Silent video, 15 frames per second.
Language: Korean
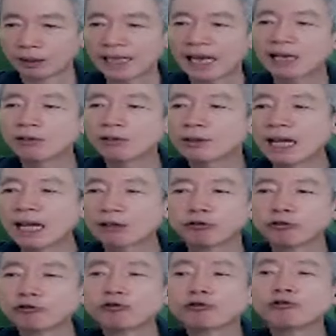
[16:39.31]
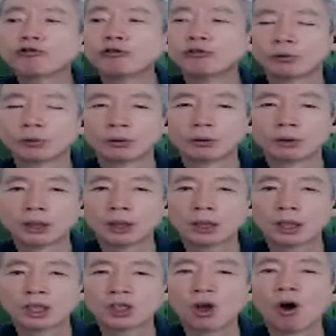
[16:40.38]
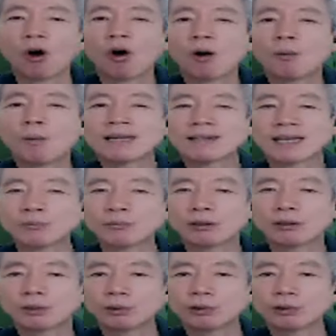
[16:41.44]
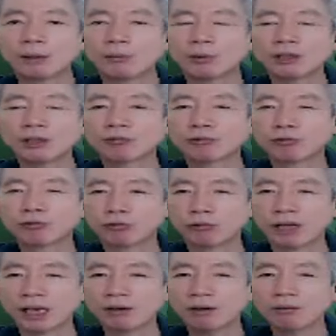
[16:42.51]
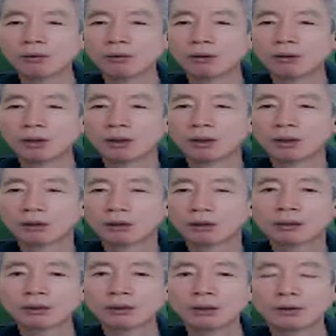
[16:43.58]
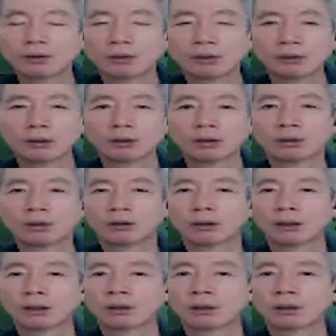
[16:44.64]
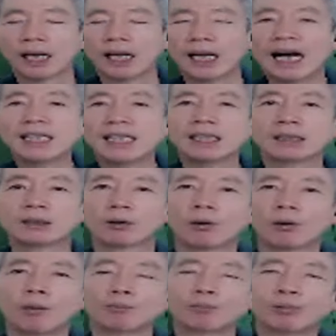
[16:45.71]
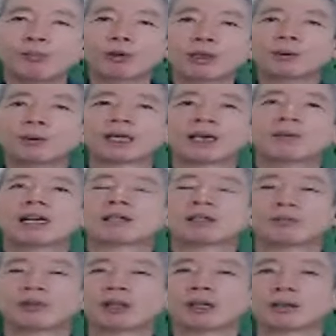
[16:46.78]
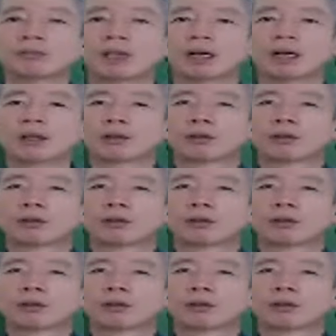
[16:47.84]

다른 건 다 999. 영어만 3등급이고 나머지는 999예요. 그래서 아이 부모님에게 말씀드렸습니다.